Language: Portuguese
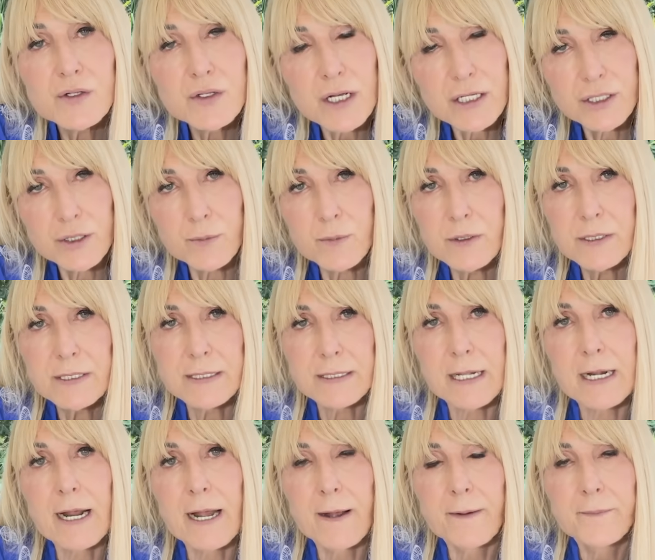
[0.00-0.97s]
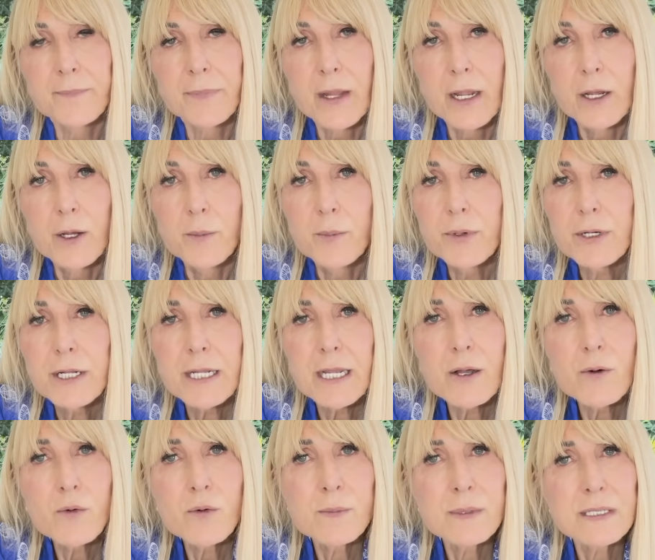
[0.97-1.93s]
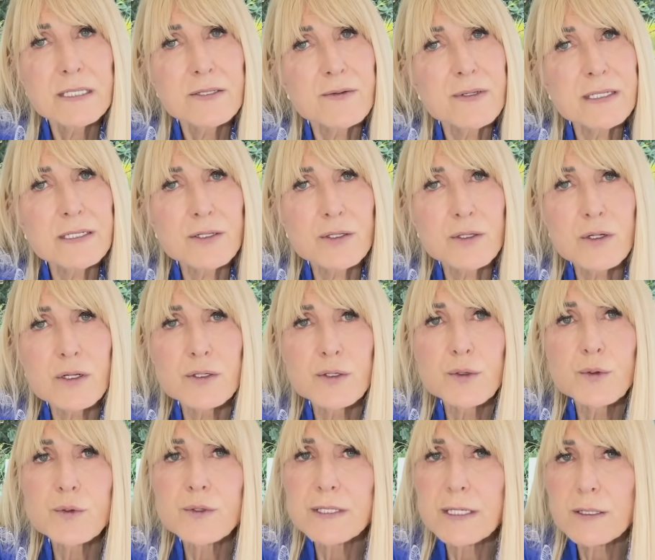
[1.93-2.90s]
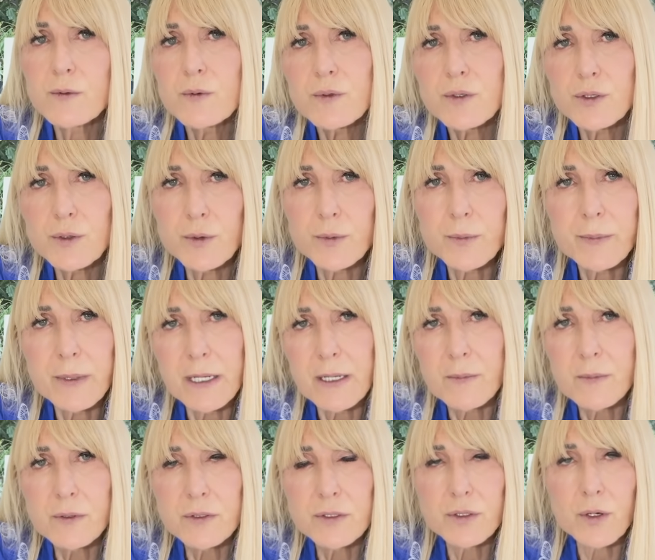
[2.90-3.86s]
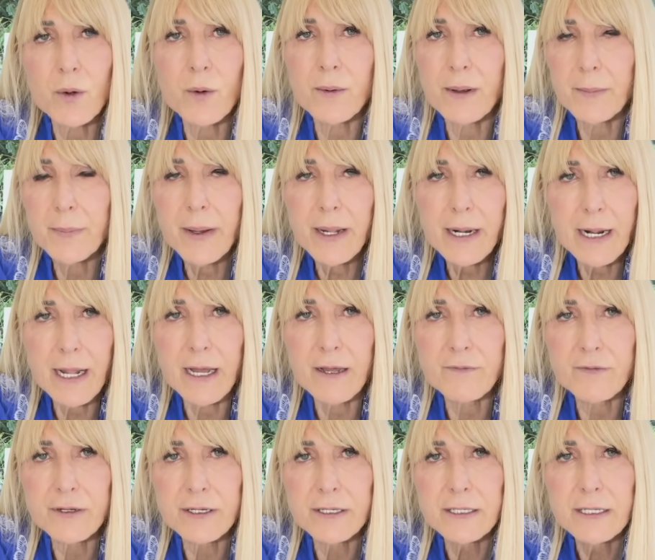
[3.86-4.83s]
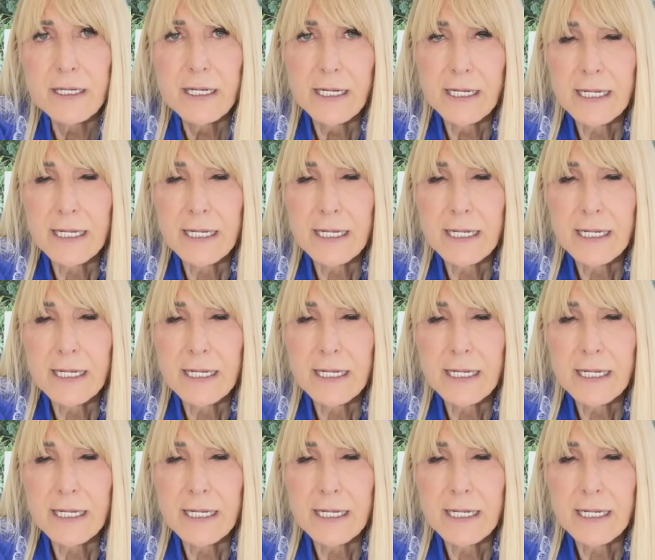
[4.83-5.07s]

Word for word: só te mostrar. Porque algumas vezes nós nos acostumamos com a palavra